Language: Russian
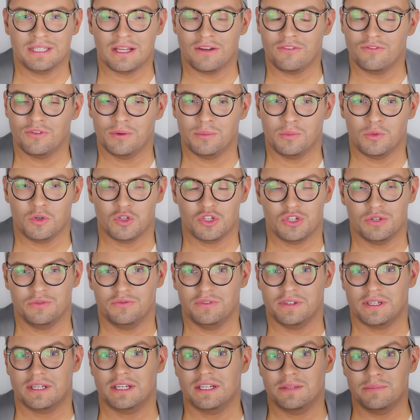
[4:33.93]
Там вы можете
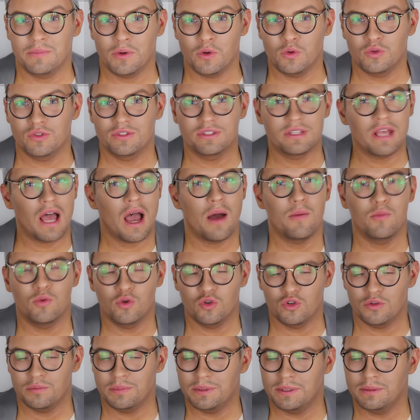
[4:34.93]
выиграть мою
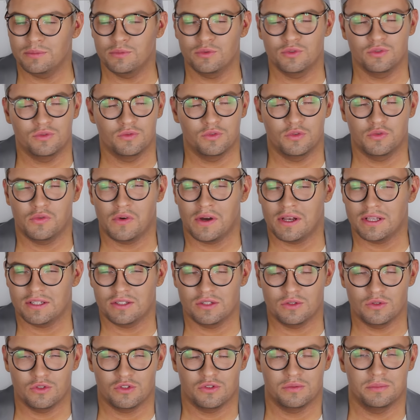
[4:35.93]
самую любимую
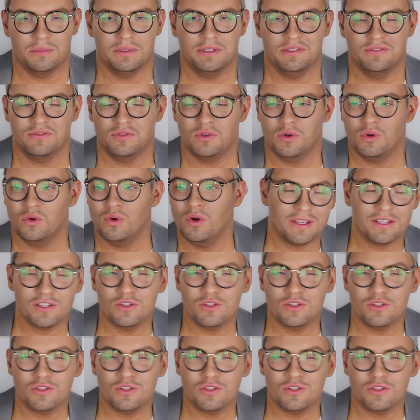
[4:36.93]
двухфазную смывку.